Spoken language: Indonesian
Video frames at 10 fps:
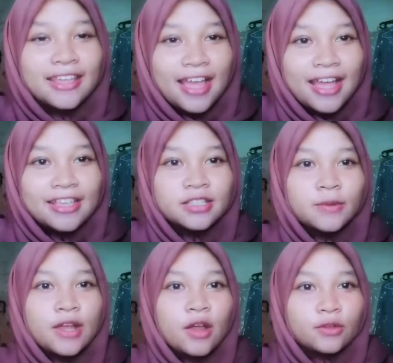ya
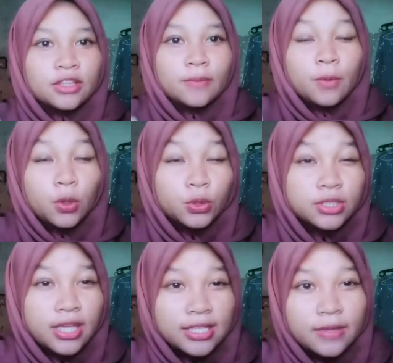semoga aku tetap fokus
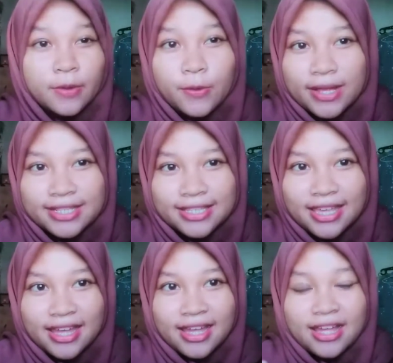ya sama
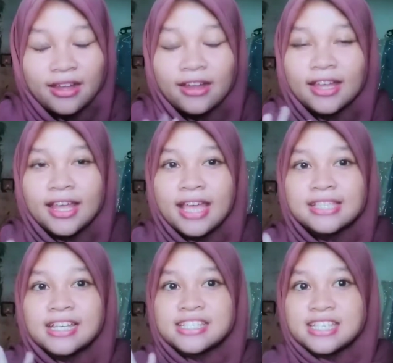uasnya oke okay guys
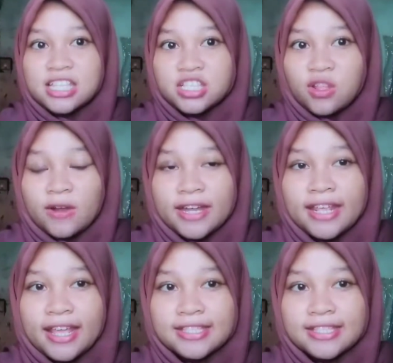let's get story ya